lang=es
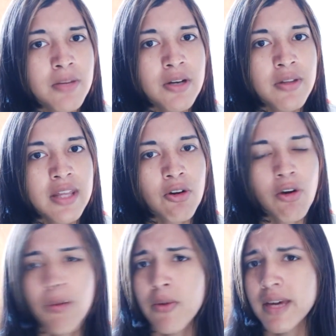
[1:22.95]
o menos de
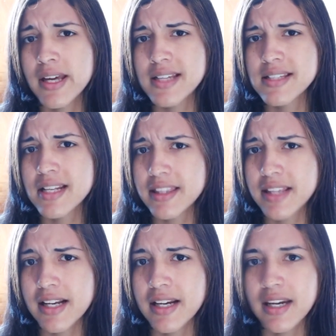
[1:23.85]
cómo es el
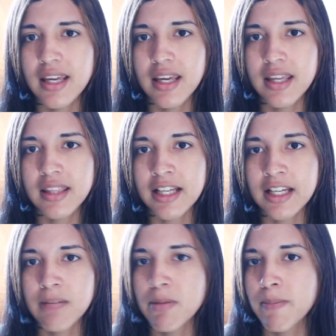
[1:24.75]
internet
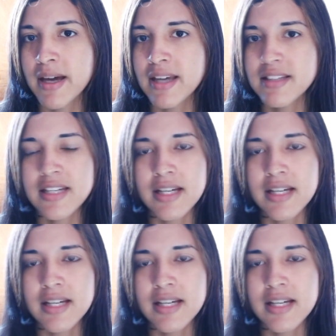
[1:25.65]
aquí en mi país,